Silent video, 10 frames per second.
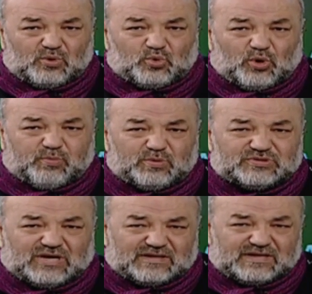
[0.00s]
Toplum
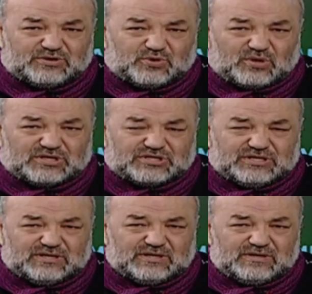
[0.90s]
zaten çok
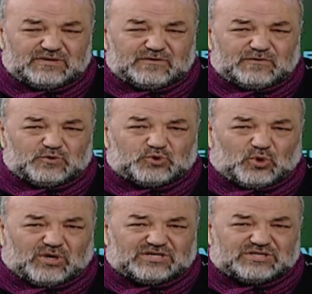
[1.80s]
eşli.
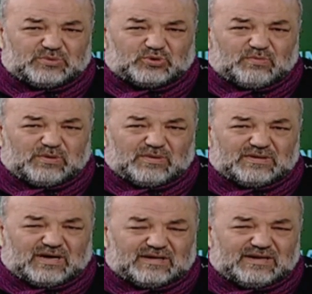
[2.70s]
Çok eşli bir toplumu
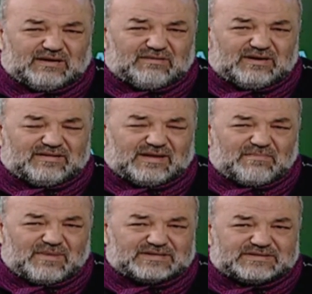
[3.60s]
daha da evlenin
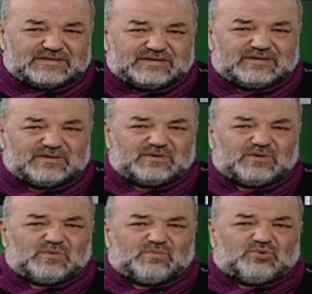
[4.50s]
denmez.
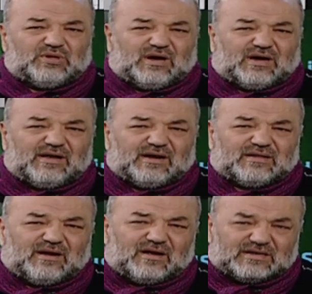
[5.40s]
Bundan
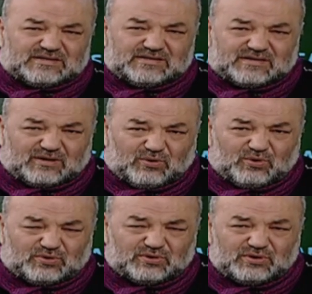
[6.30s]
kaynaklanan haksızlıklar
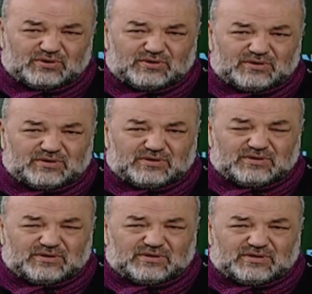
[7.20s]
oluyor.
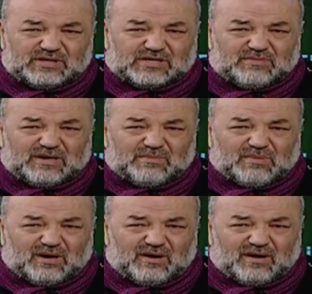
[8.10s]
Yetimlerin
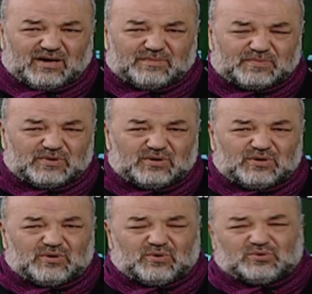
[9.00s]
malını alıp
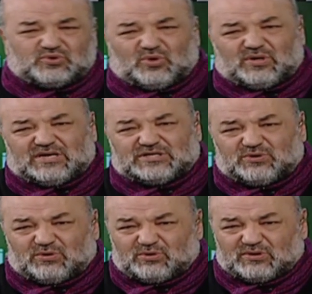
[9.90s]
o çok eşli
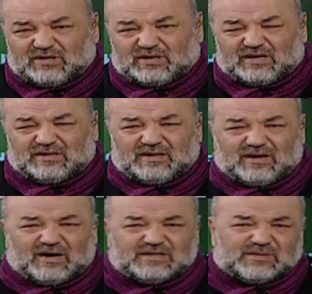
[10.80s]
oldukları kadınları
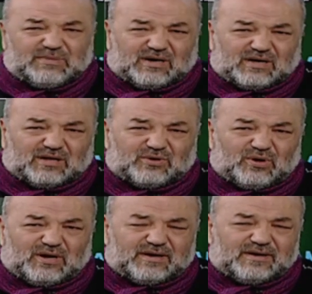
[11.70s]
harcamaya
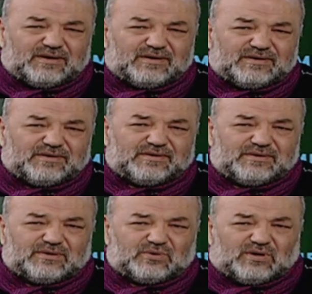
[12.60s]
kalkıyorlar.
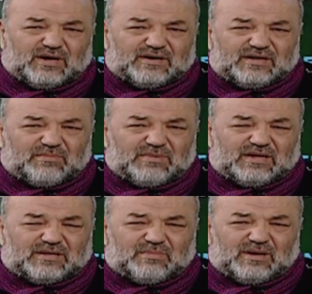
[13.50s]
Kur'an-ı Kerim'de
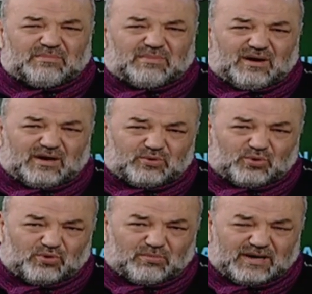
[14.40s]
yetim malın malına
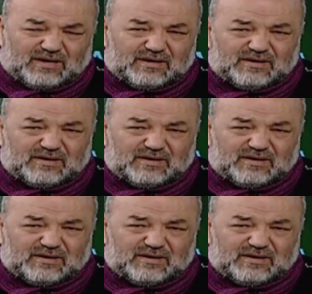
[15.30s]
dokunmayın.